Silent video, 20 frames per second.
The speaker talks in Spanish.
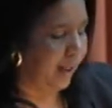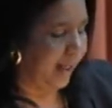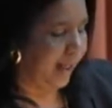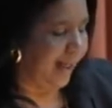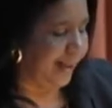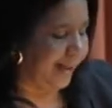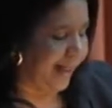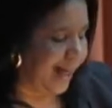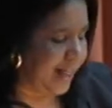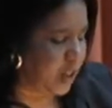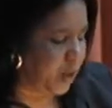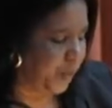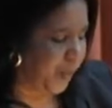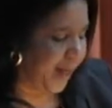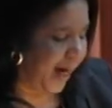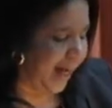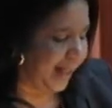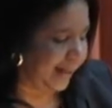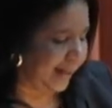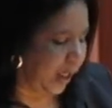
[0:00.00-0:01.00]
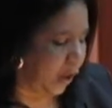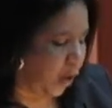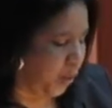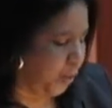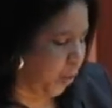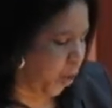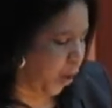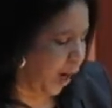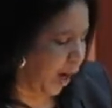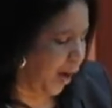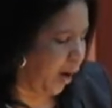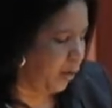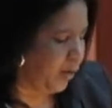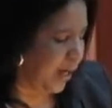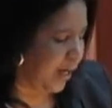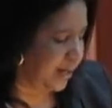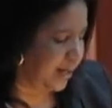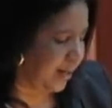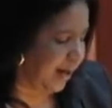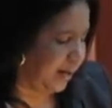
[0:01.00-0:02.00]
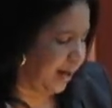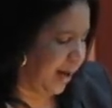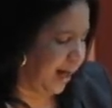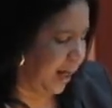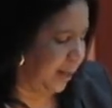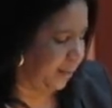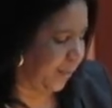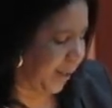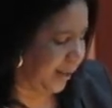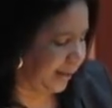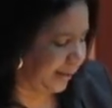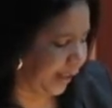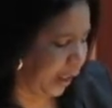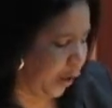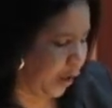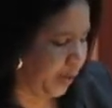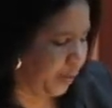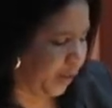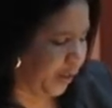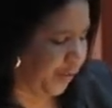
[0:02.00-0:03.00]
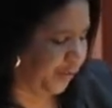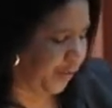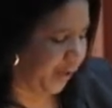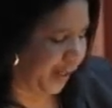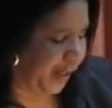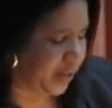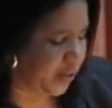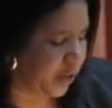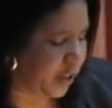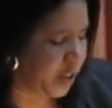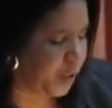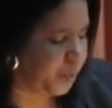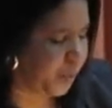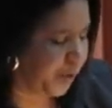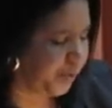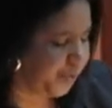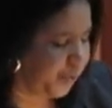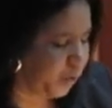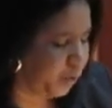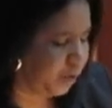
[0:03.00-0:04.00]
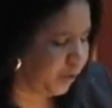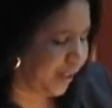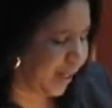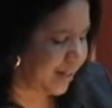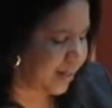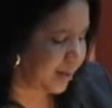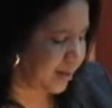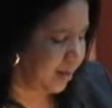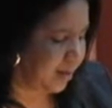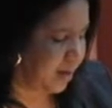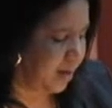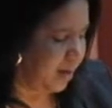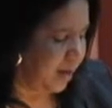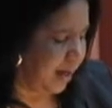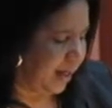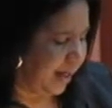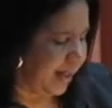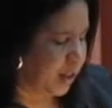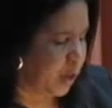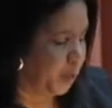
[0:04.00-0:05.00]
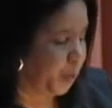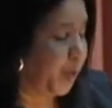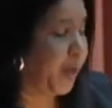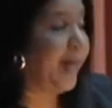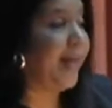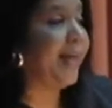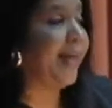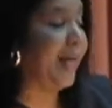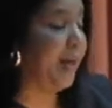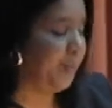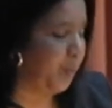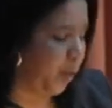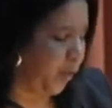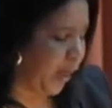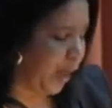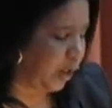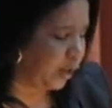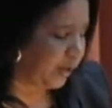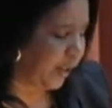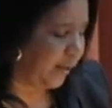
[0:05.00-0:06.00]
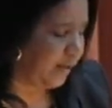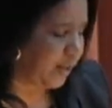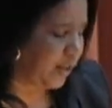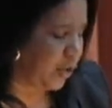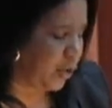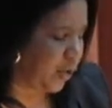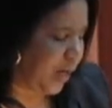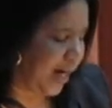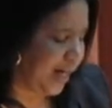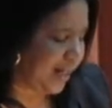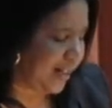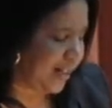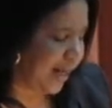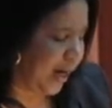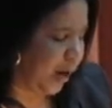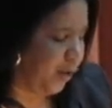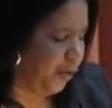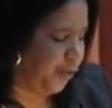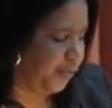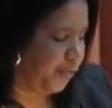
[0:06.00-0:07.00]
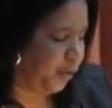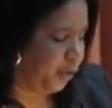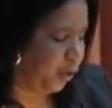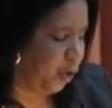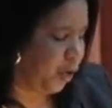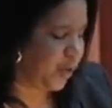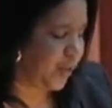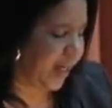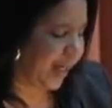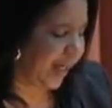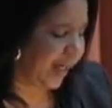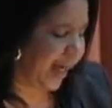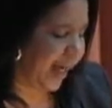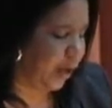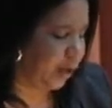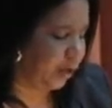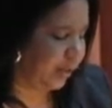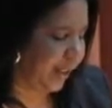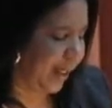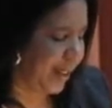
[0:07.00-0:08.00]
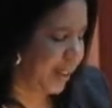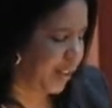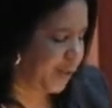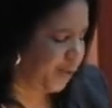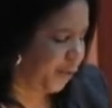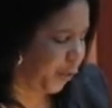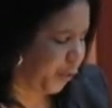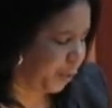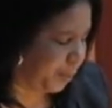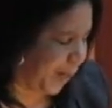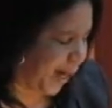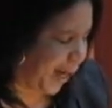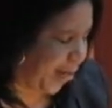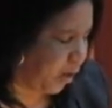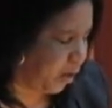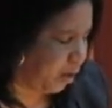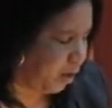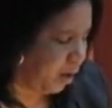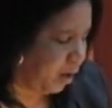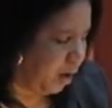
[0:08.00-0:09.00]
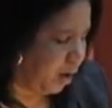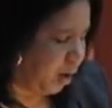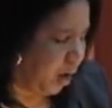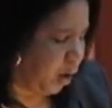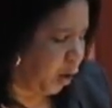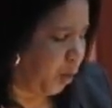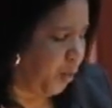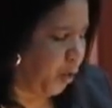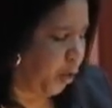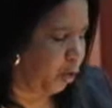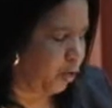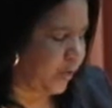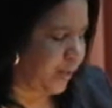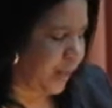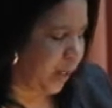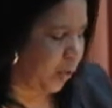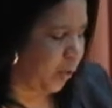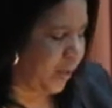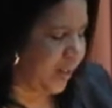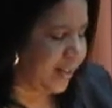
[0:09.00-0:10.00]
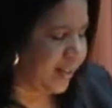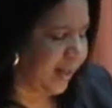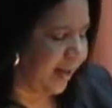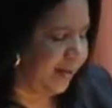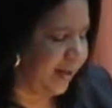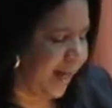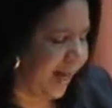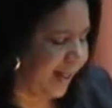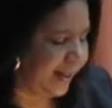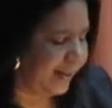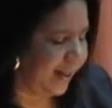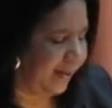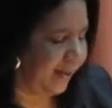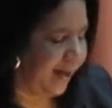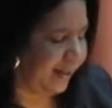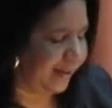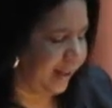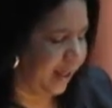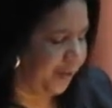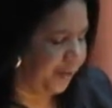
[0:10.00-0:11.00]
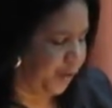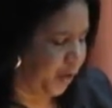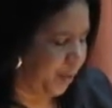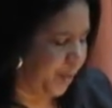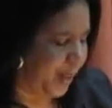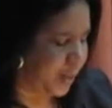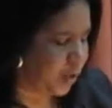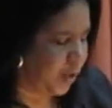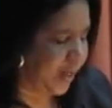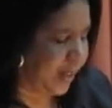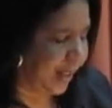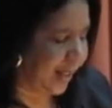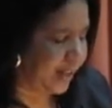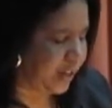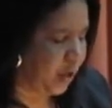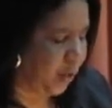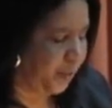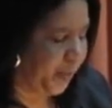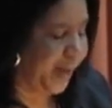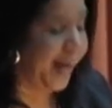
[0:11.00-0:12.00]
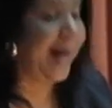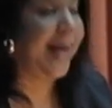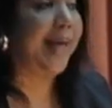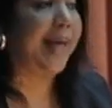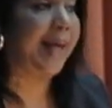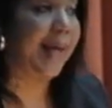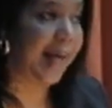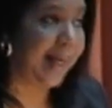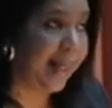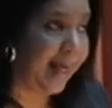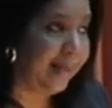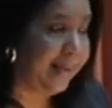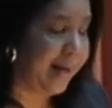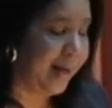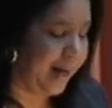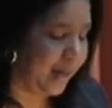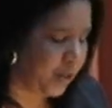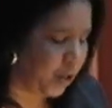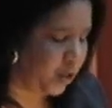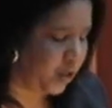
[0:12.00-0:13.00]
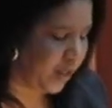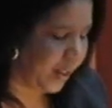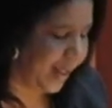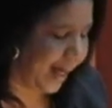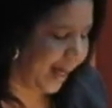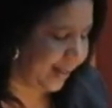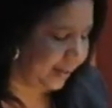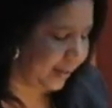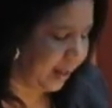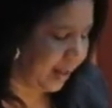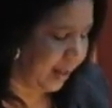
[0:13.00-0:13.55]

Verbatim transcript: el derecho penal está convocado a una serie de replanteos y modificaciones profundas que suponen que el modelo tradicional será en un futuro cercano transformado como consecuencia directa de las transformaciones que se operan cada día en la sociedad